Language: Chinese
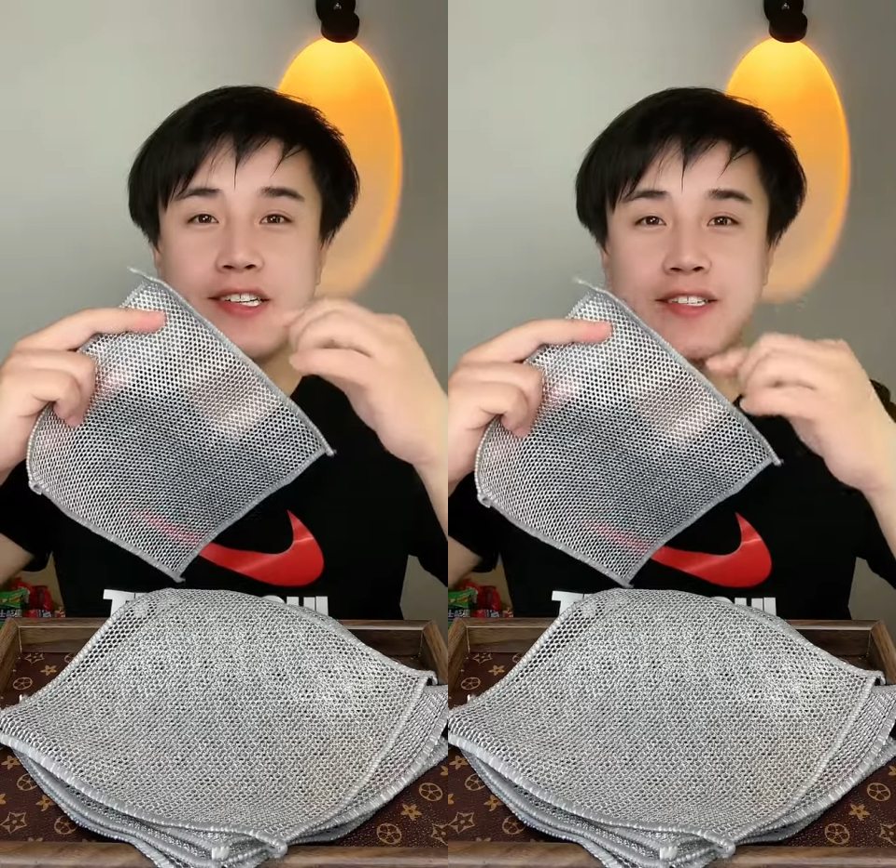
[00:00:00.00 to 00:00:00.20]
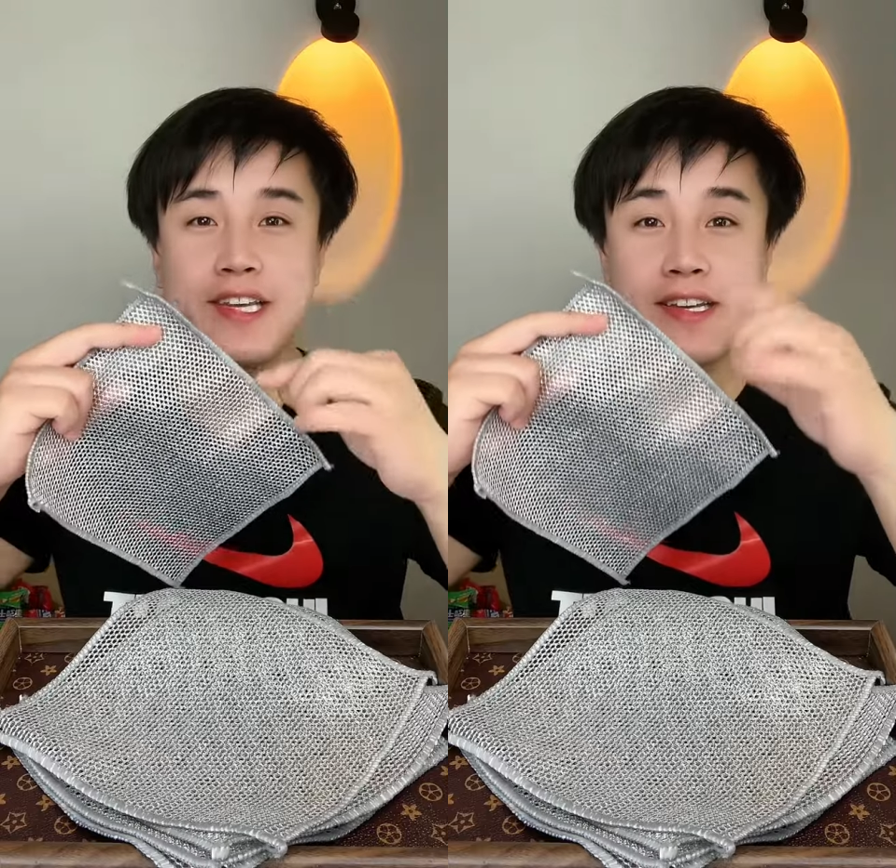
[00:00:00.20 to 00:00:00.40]

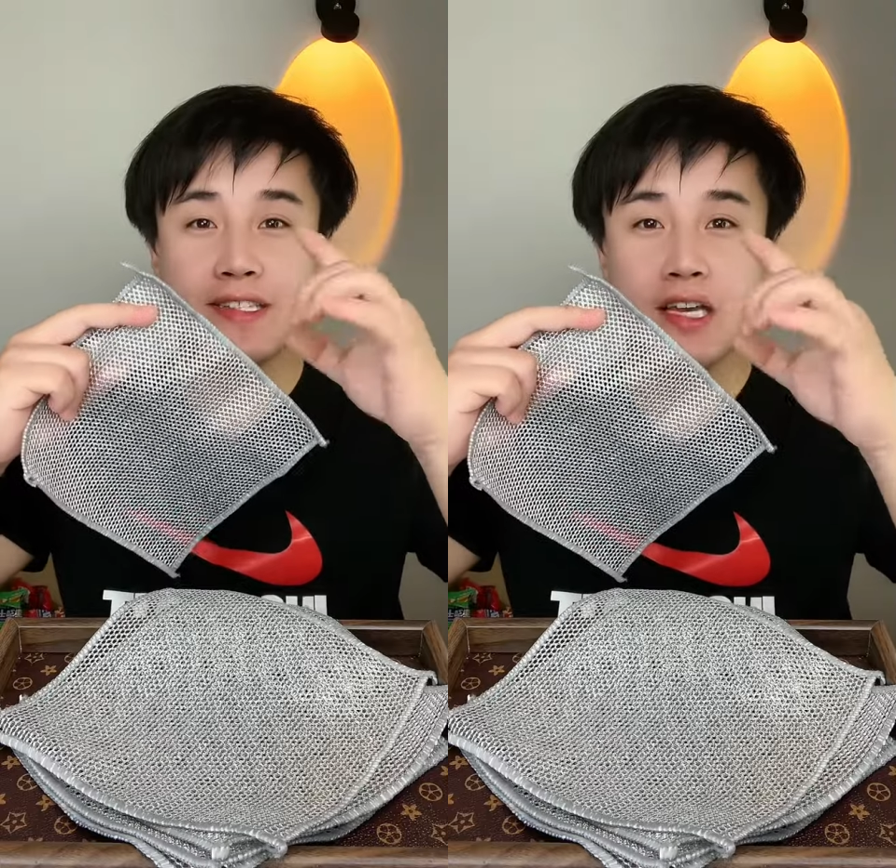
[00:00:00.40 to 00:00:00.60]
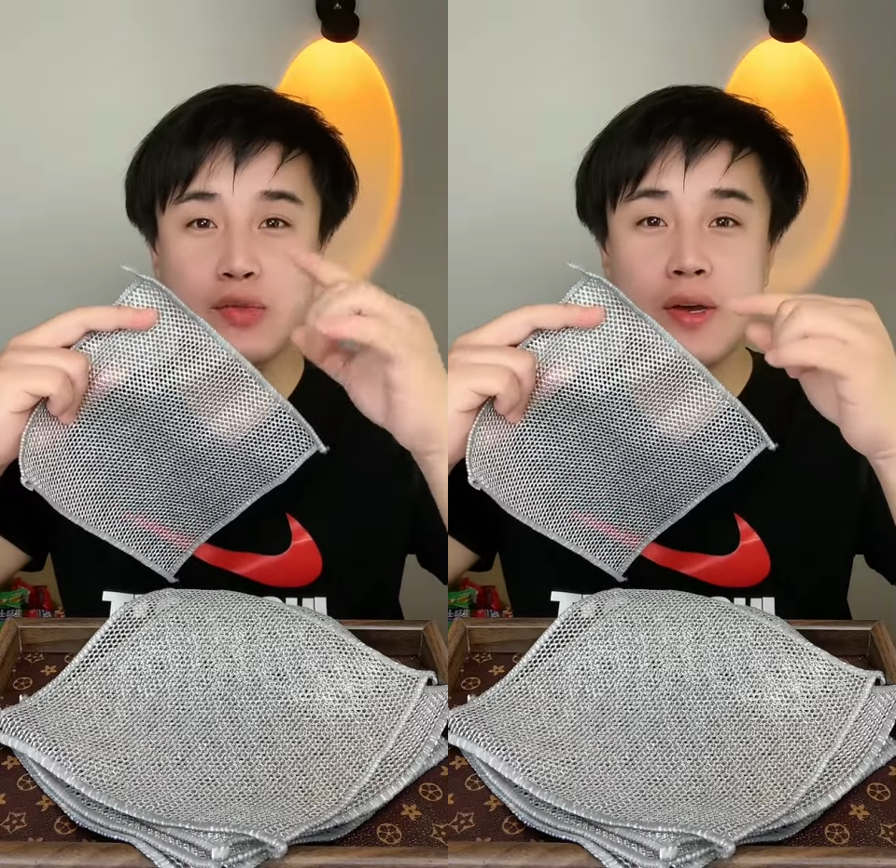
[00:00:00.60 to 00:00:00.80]
直接给
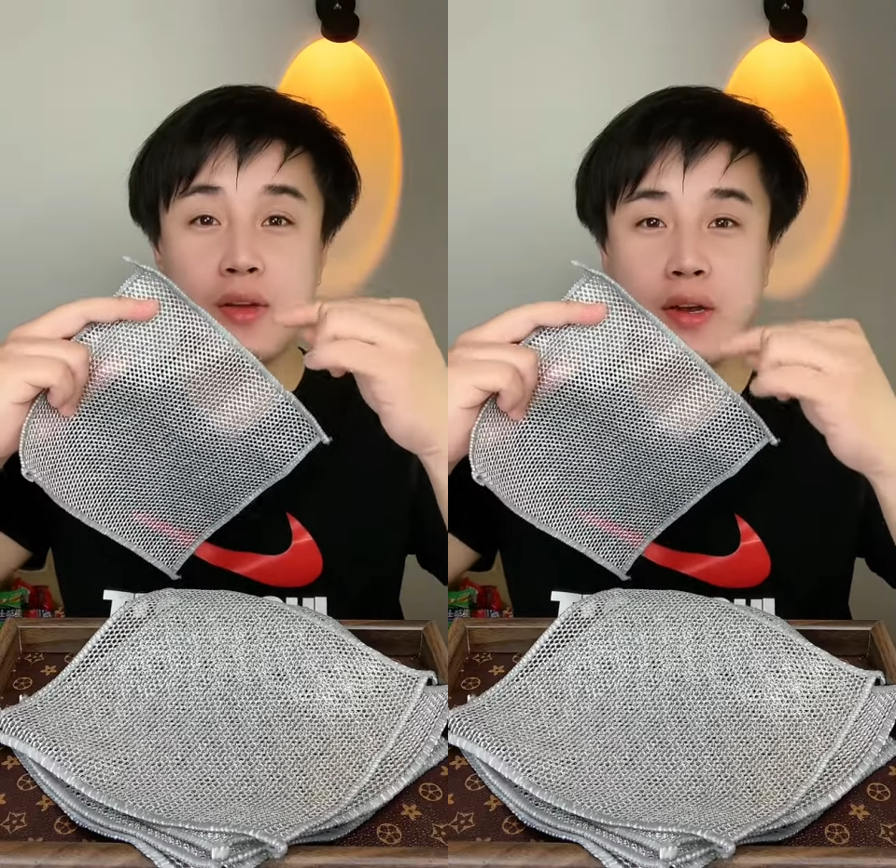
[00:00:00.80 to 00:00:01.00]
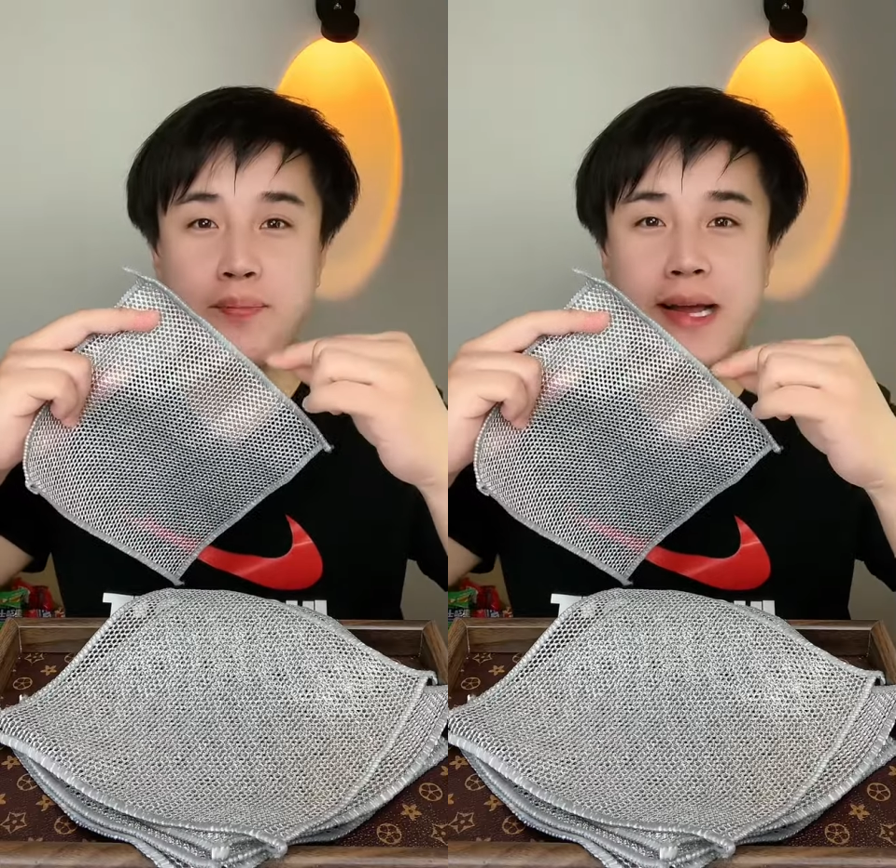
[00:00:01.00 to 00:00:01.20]
咱卷
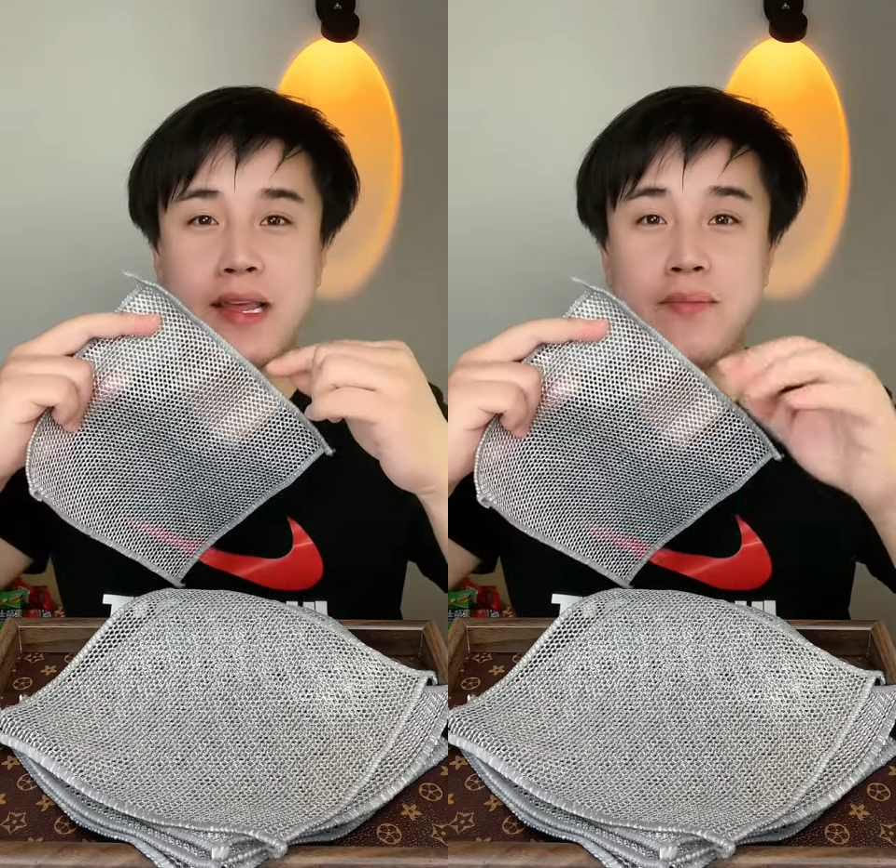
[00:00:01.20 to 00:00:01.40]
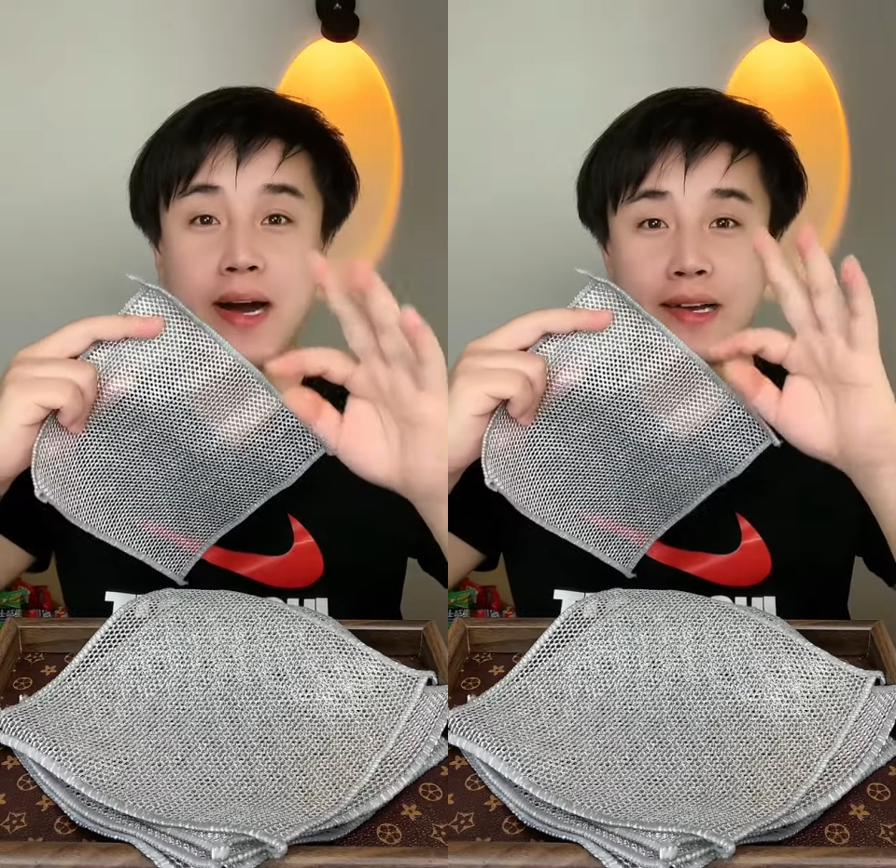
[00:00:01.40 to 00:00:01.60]
到了八
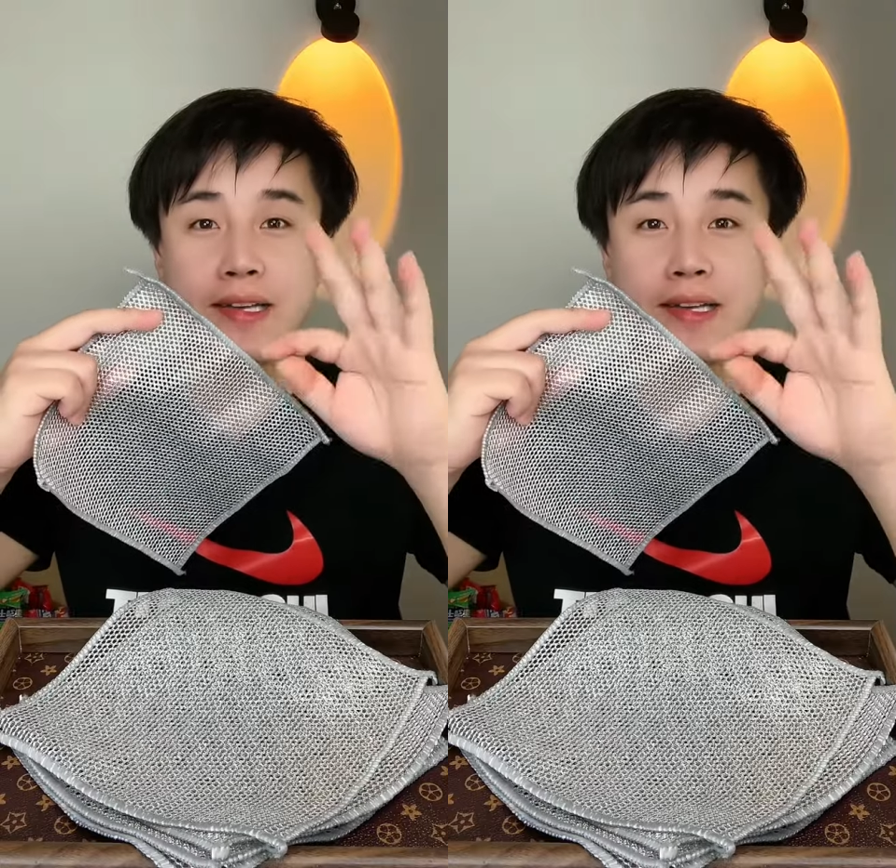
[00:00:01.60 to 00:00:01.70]
点八，